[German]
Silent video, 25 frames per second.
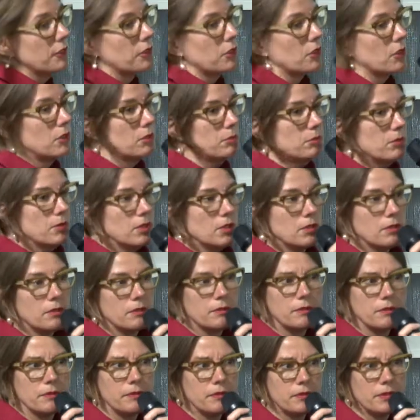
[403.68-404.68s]
es darum,
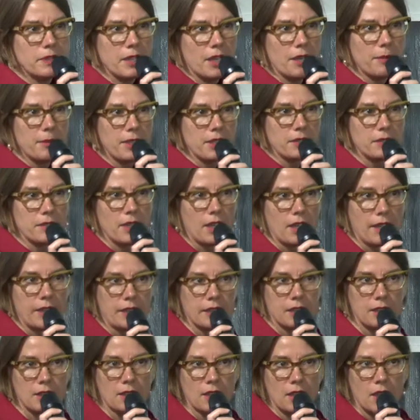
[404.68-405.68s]
wie arbeiten wir
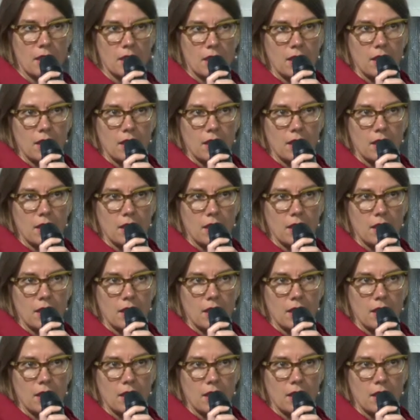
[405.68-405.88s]
eigentlich?